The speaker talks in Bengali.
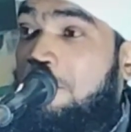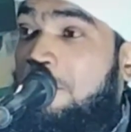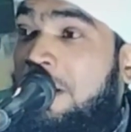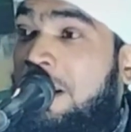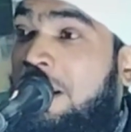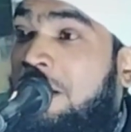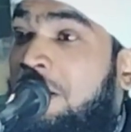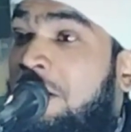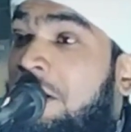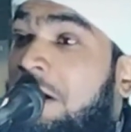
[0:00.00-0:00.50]

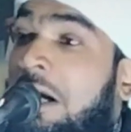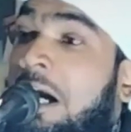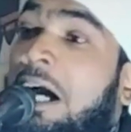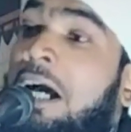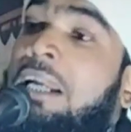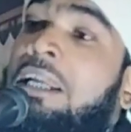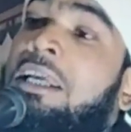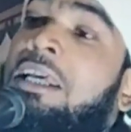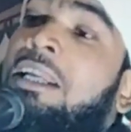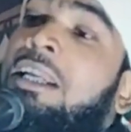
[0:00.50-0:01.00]
যাবেন
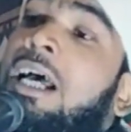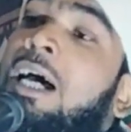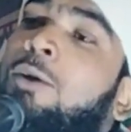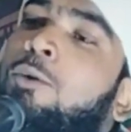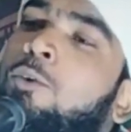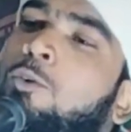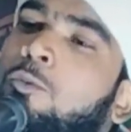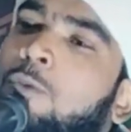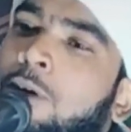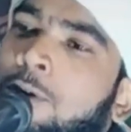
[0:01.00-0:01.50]
খালি
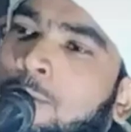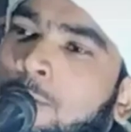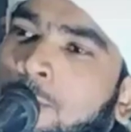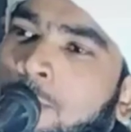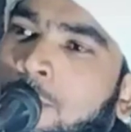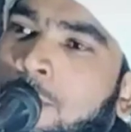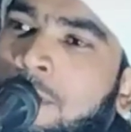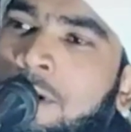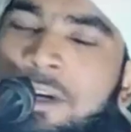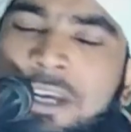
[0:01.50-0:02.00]
রানু
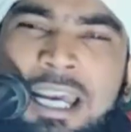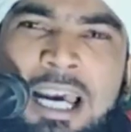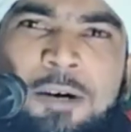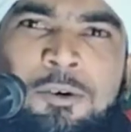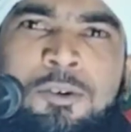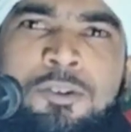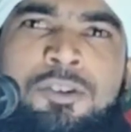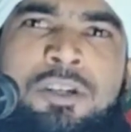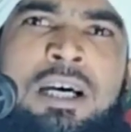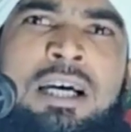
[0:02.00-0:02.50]
মণ্ডল
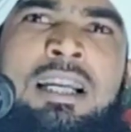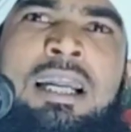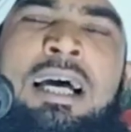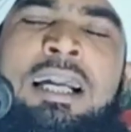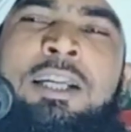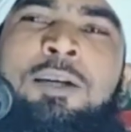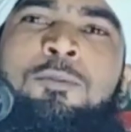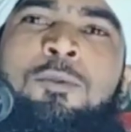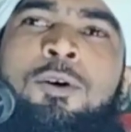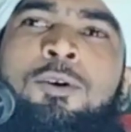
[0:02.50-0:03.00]
এখন সে
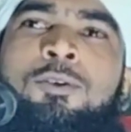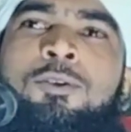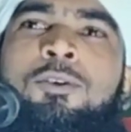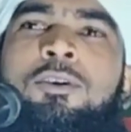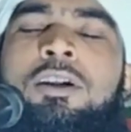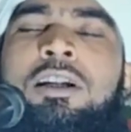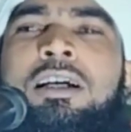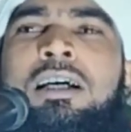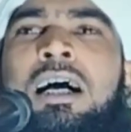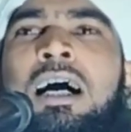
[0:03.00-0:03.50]
রানী
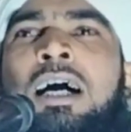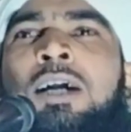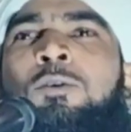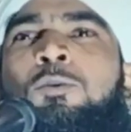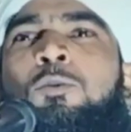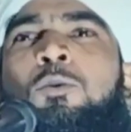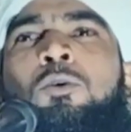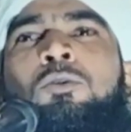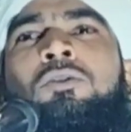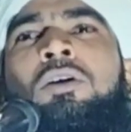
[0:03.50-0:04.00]
মণ্ডলের গান
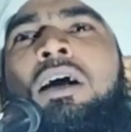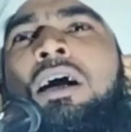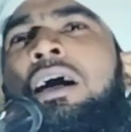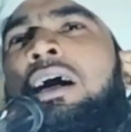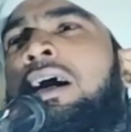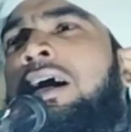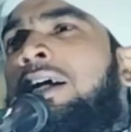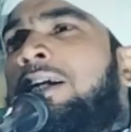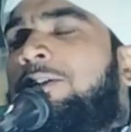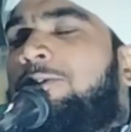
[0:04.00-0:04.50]

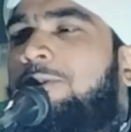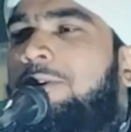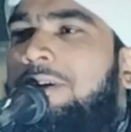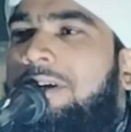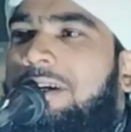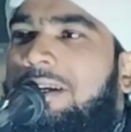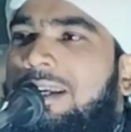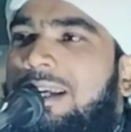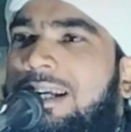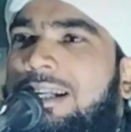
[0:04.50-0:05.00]
কোথায়
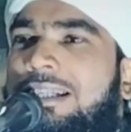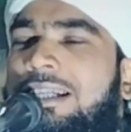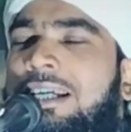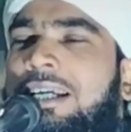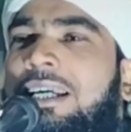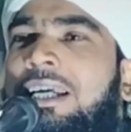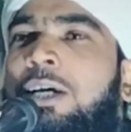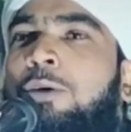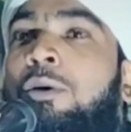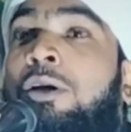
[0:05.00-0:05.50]
চলে গিয়েছে
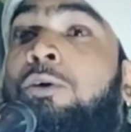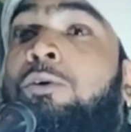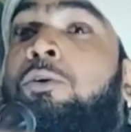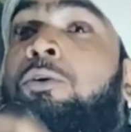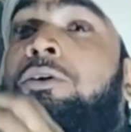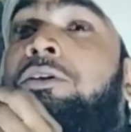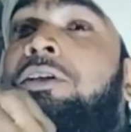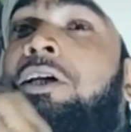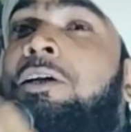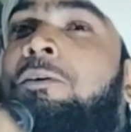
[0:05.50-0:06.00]
কেউ আর
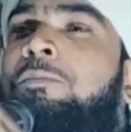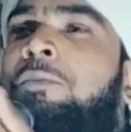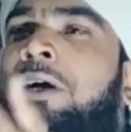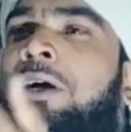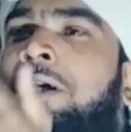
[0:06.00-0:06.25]
খুঁজেই